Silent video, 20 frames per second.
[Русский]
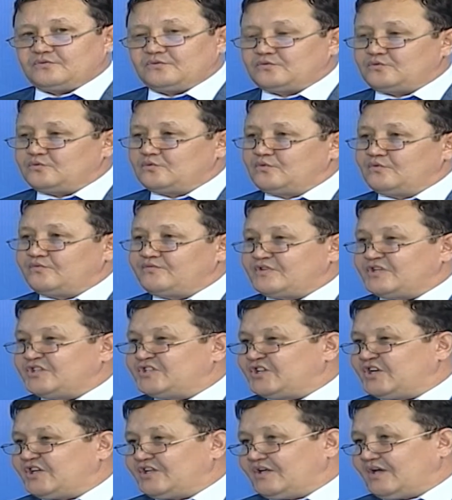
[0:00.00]
услугу в
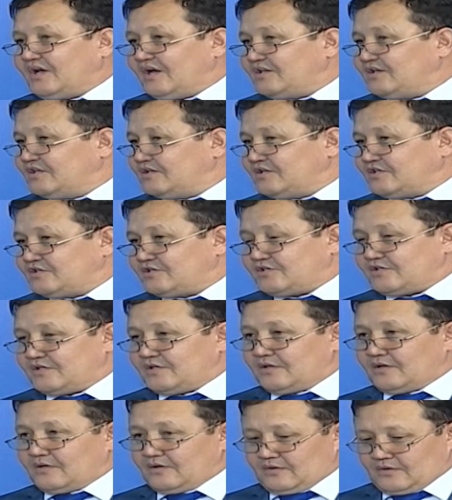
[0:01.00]
течение
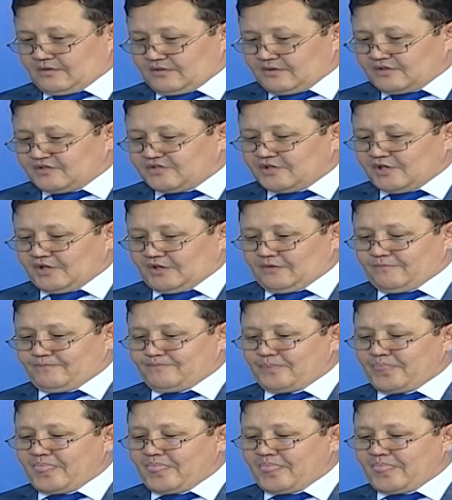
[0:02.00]
11 дней –